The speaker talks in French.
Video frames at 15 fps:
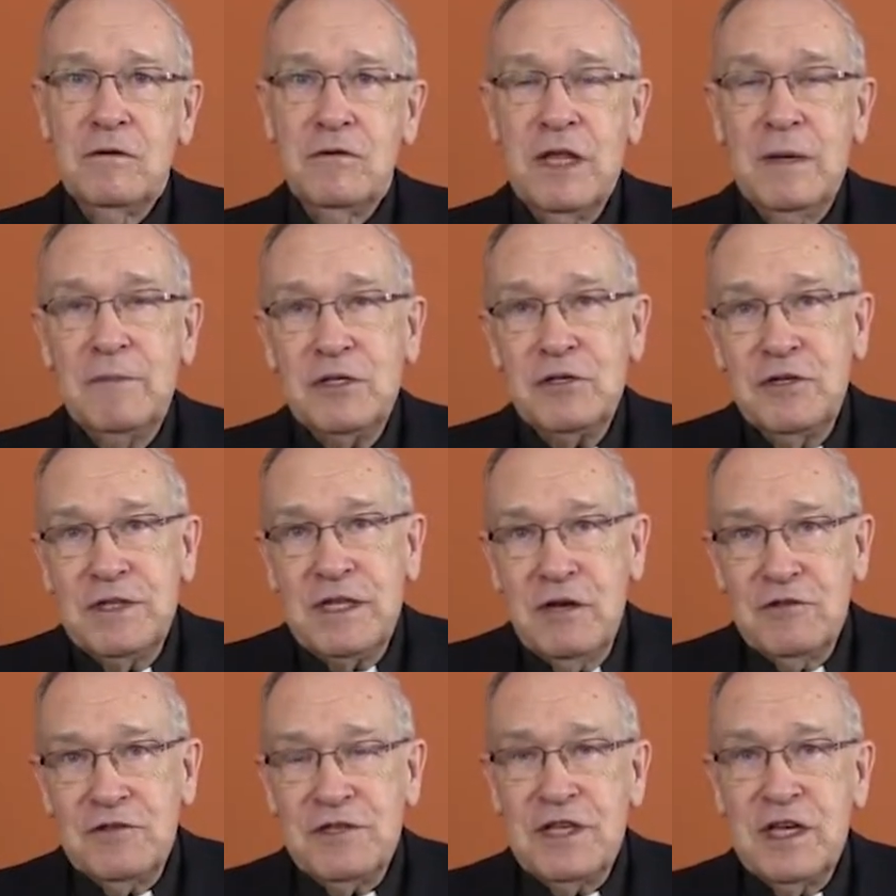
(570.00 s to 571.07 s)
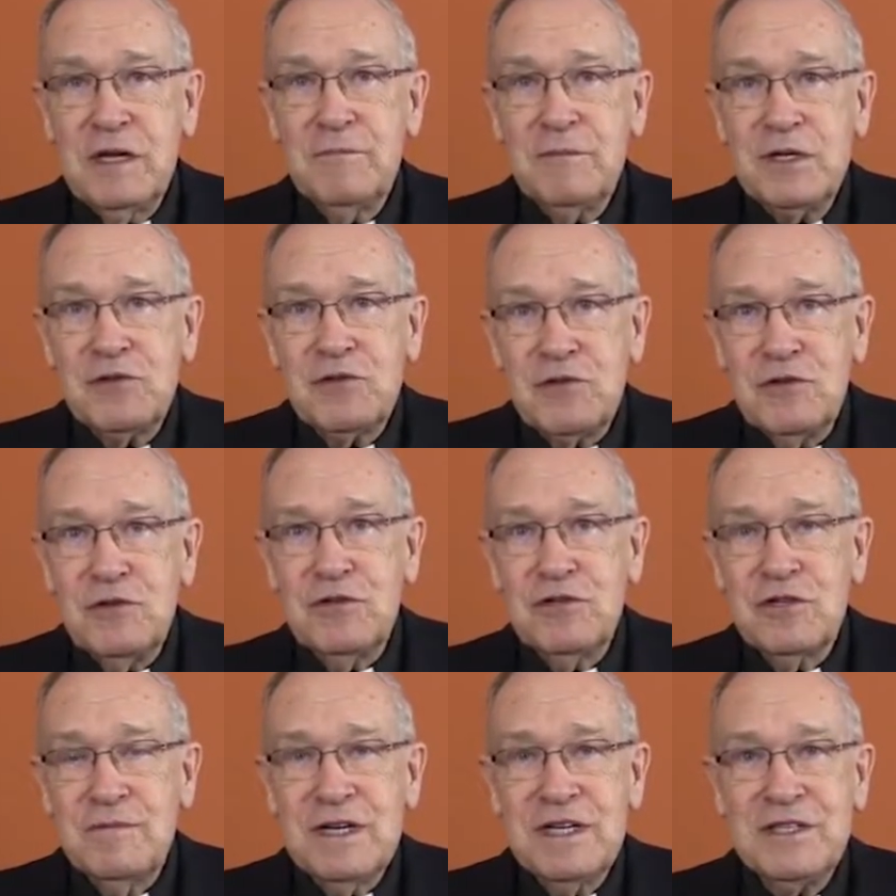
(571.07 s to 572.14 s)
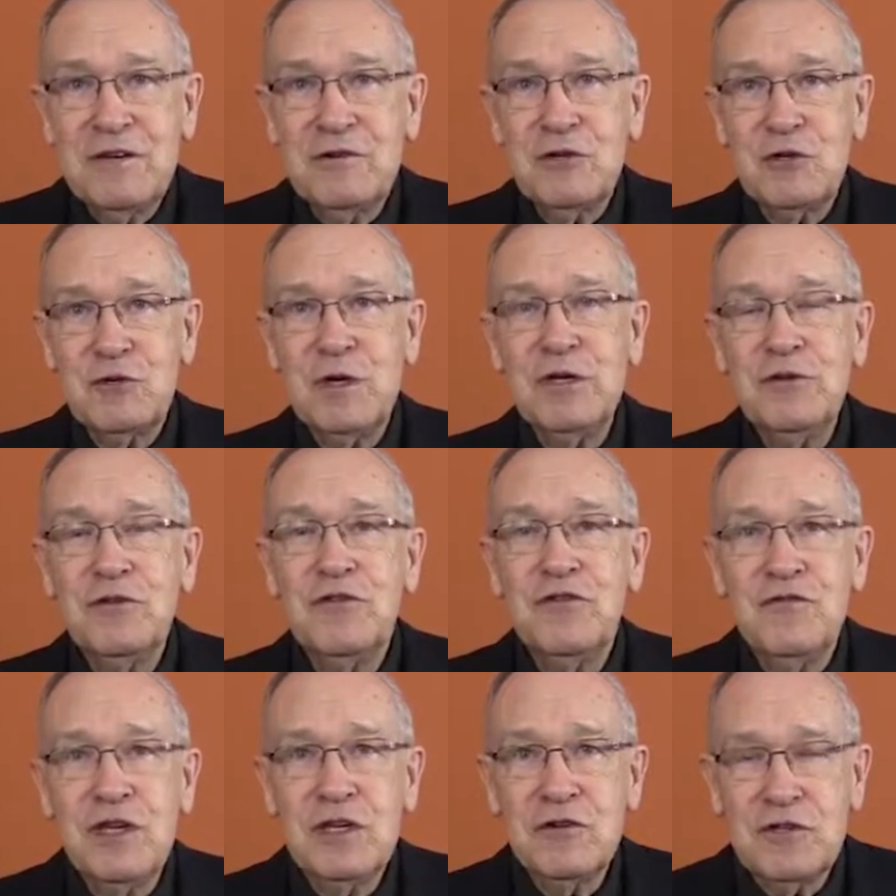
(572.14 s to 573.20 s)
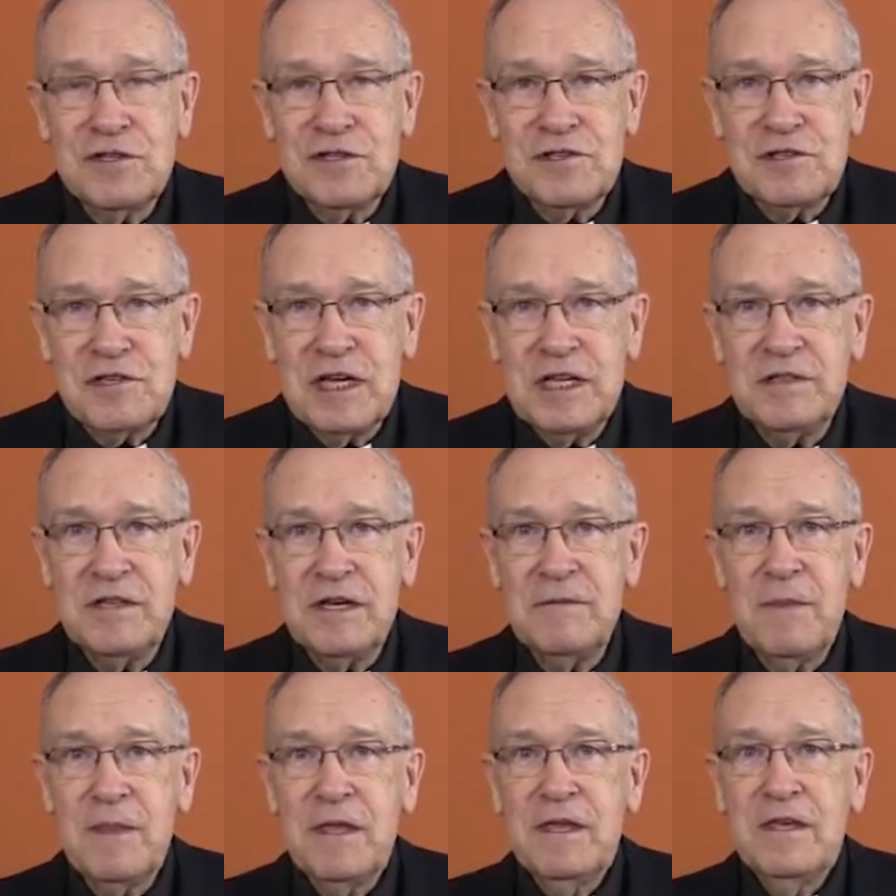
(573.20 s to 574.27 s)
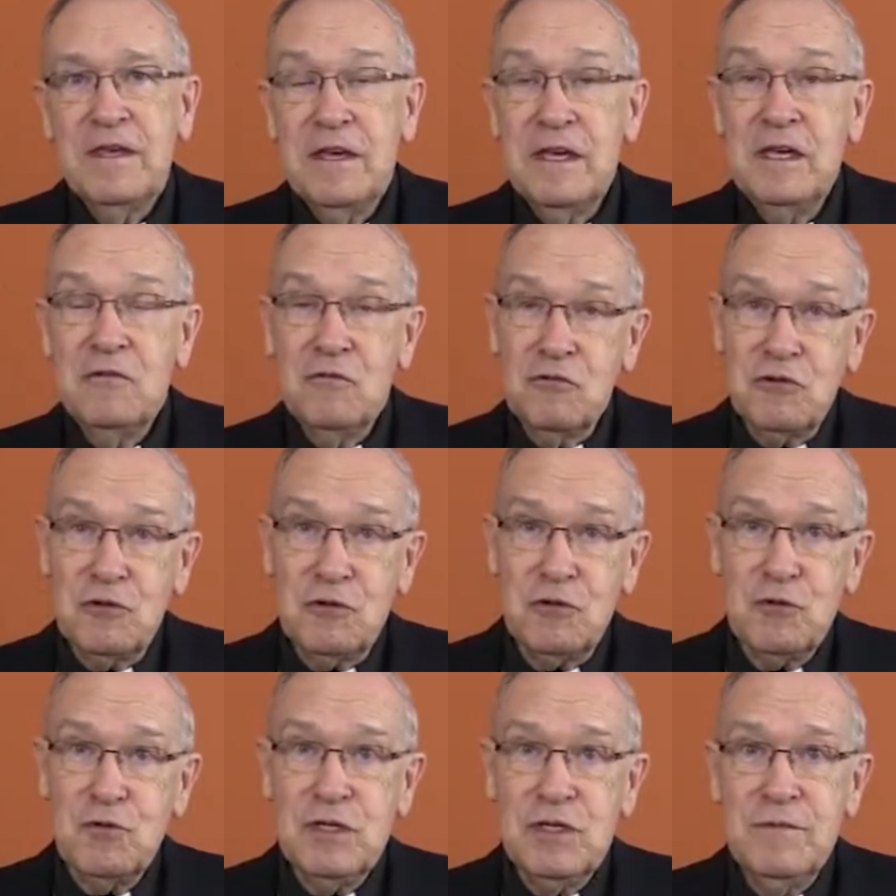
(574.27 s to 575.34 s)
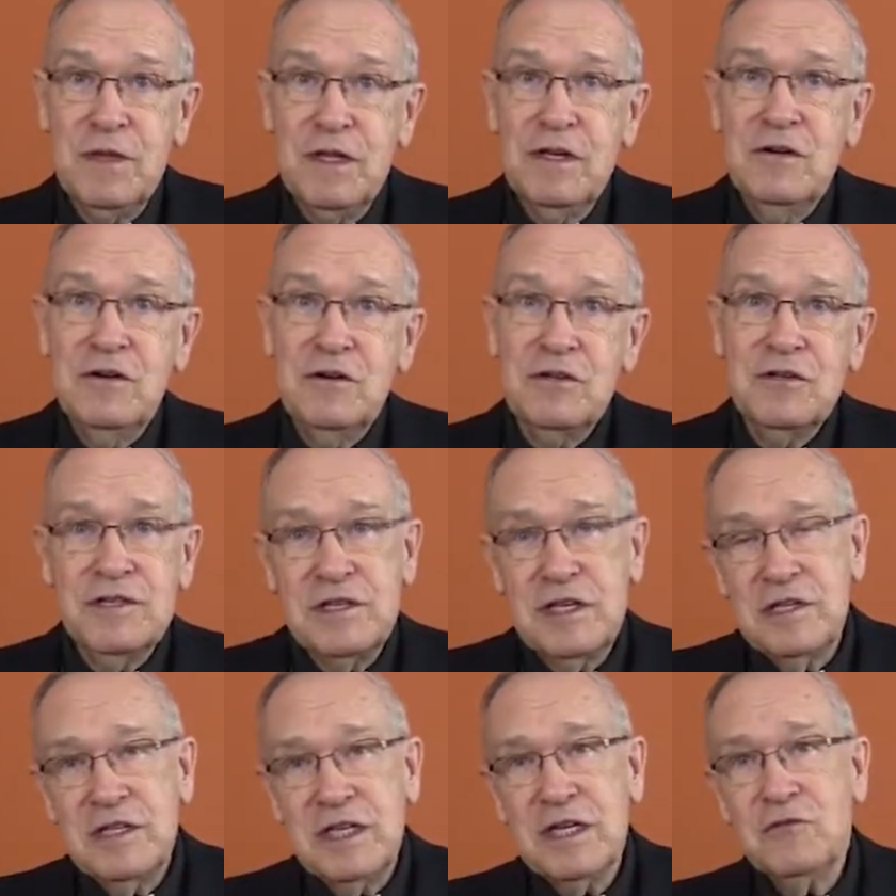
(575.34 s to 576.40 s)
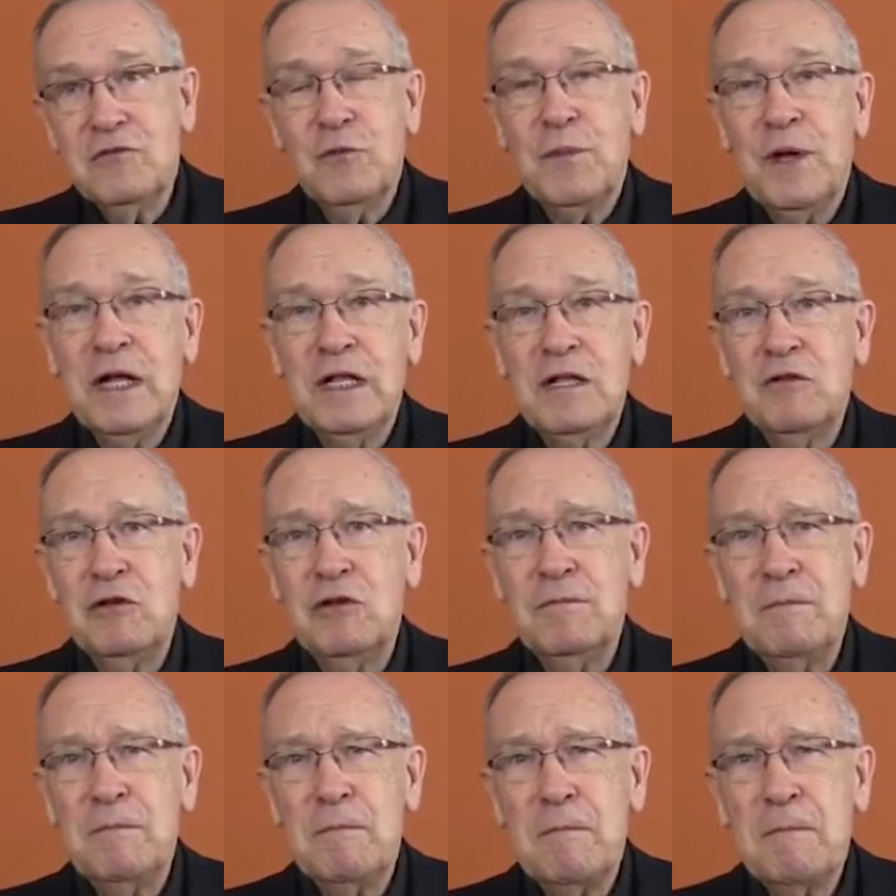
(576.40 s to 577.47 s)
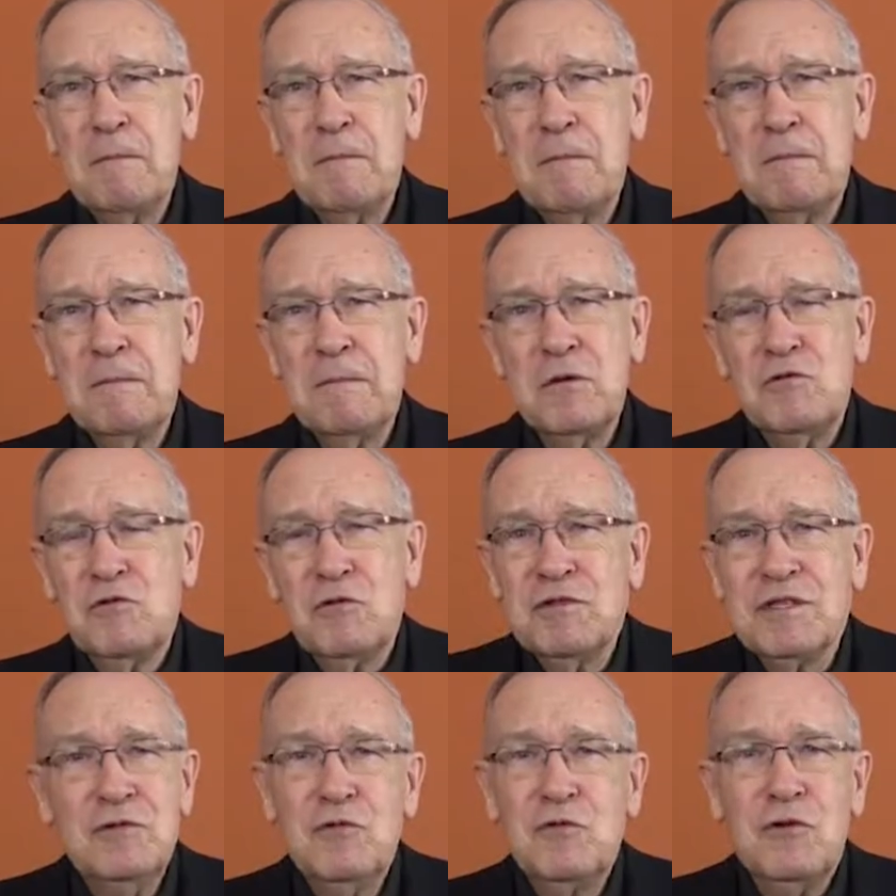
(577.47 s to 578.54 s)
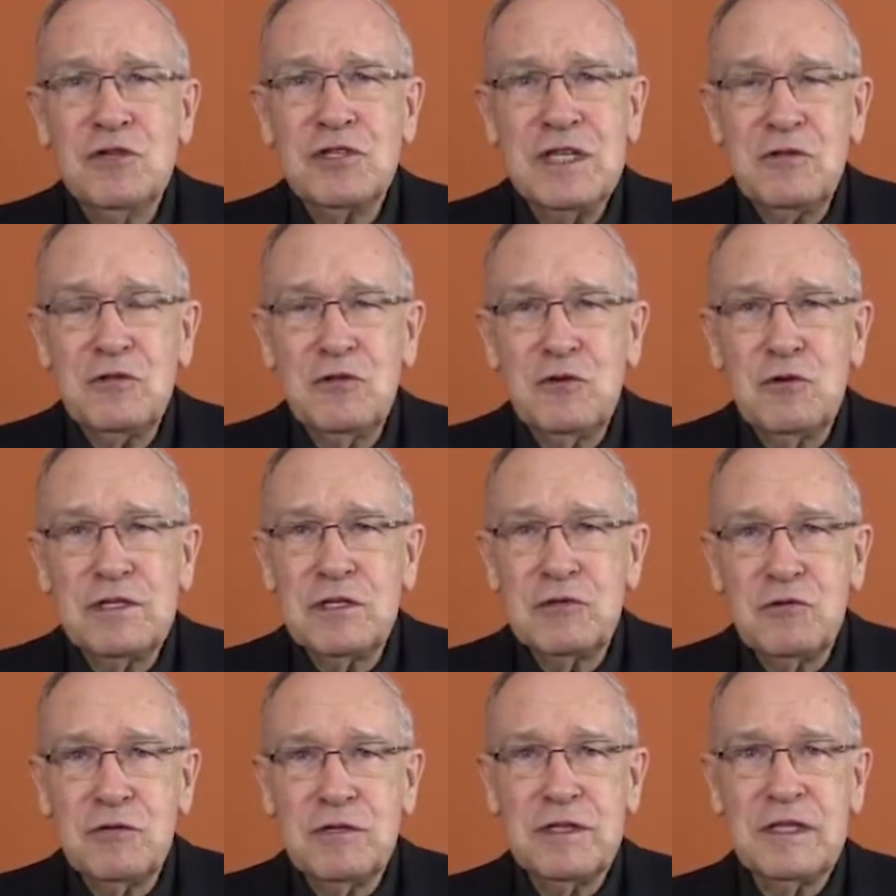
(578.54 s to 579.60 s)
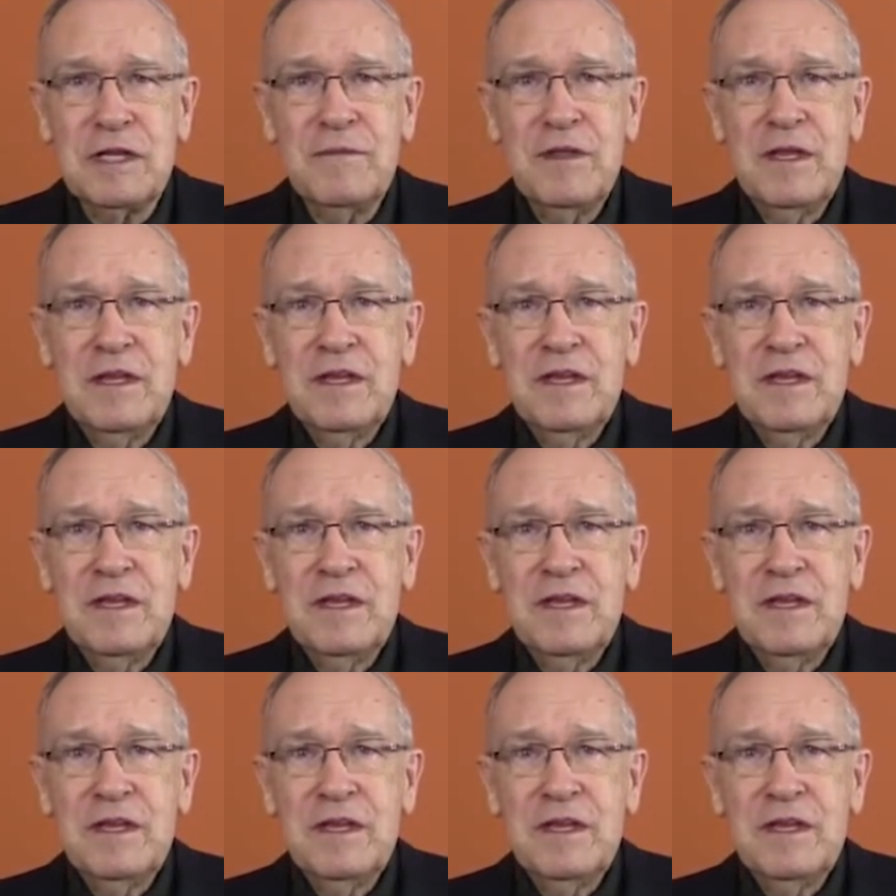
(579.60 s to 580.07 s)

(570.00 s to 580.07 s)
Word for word: on appelle ça le temps ordinaire parce que justement ça rejoint notre vie quotidienne. Hein. Et aujourd'hui, euh, ces textes nous parlent d'une chose qui nous concerne tous et toutes, hein.